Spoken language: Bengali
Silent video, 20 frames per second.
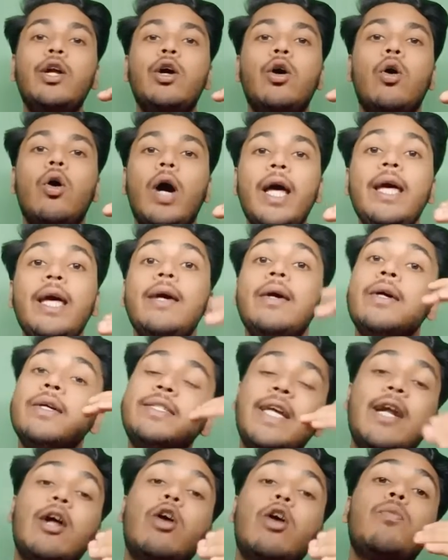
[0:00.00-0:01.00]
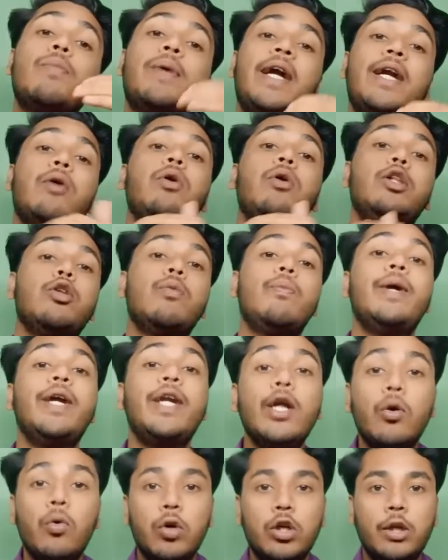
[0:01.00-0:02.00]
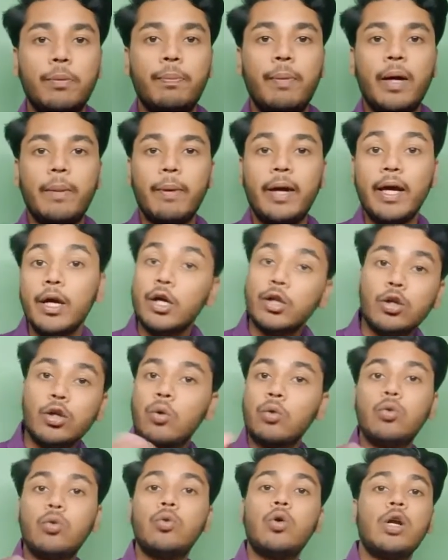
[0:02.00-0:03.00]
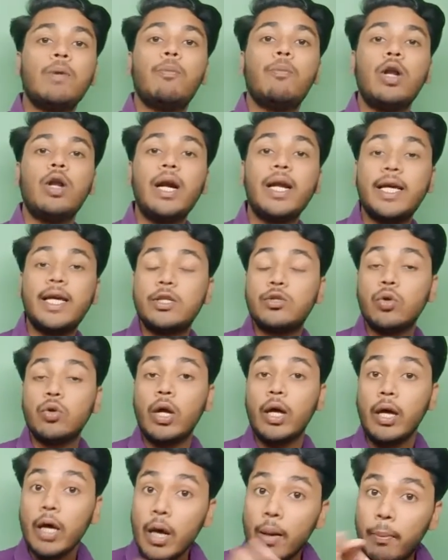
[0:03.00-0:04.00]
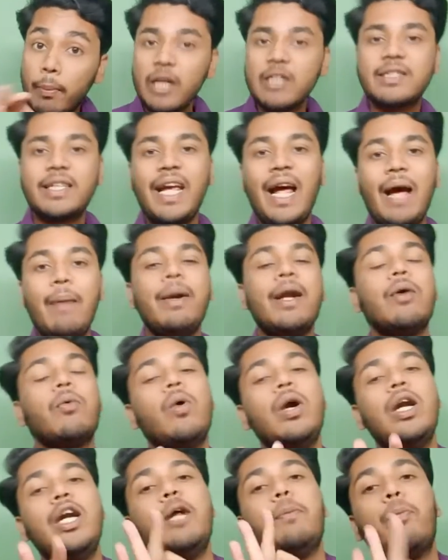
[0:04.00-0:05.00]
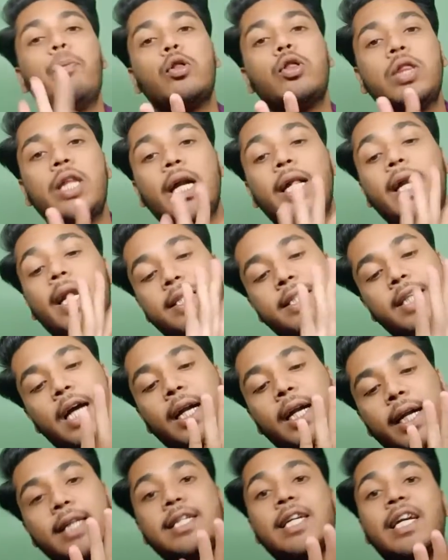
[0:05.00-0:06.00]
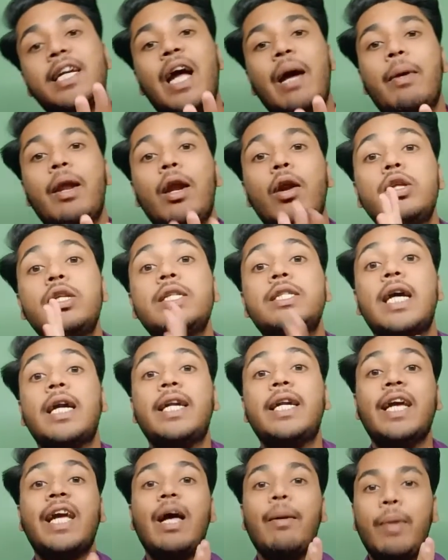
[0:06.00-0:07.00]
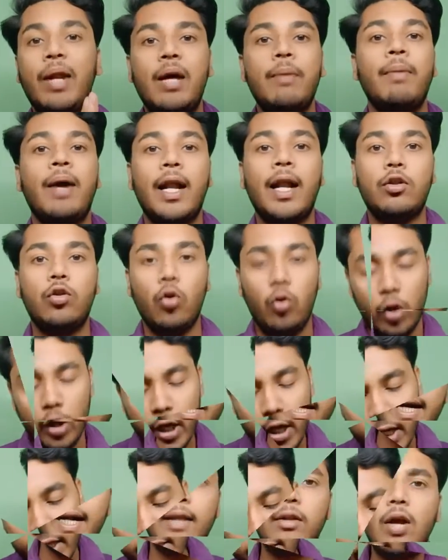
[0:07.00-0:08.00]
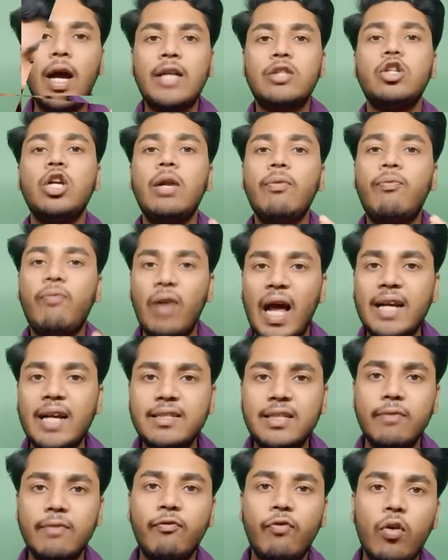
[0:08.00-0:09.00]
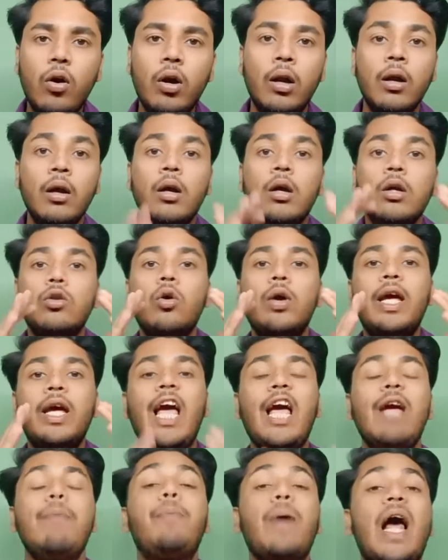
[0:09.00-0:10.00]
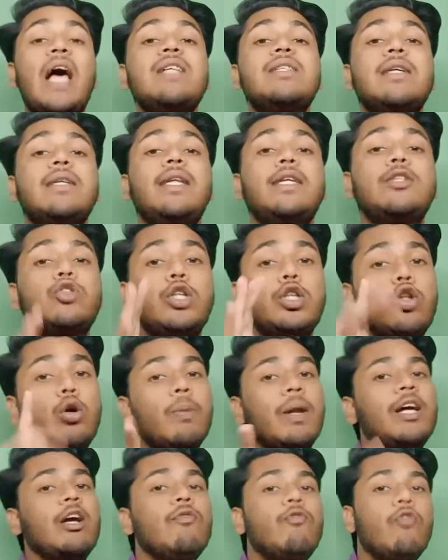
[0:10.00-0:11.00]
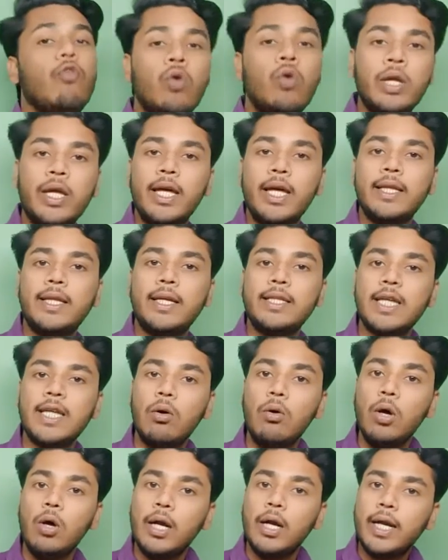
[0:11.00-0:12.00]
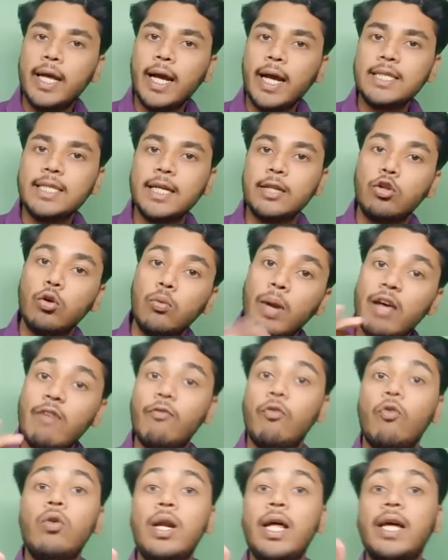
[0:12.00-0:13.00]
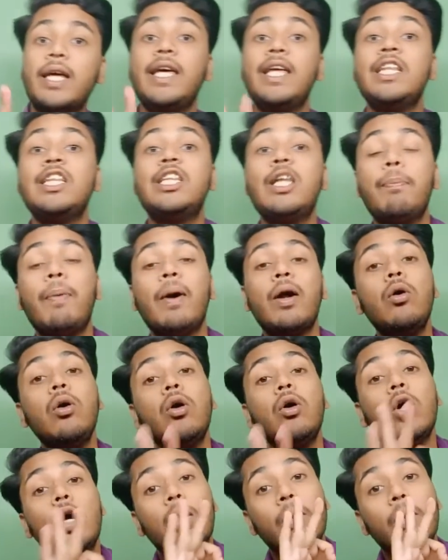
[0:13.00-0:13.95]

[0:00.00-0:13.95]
ভিডিও হয় সেরকম ক্যাটাগরিতে তুমি ভিডিও করতে পারবে তো নতুন করে বলার কিছু নেই প্লাস ক্যামেরা কোয়ালিটি প্রত্যেকটা চারটে যে ক্যামেরা রয়েছে চারটে ক্যামেরায় মারাত্মক এটা তো অ্যাকচুয়ালি ফ্ল্যাগশিপ ফোন তো এই প্রাইজেতে যদি তোমরা কেউ ফোন কিনতে চাও ঠিক আছে তোমরা এই ফোনটা কিনতে পারো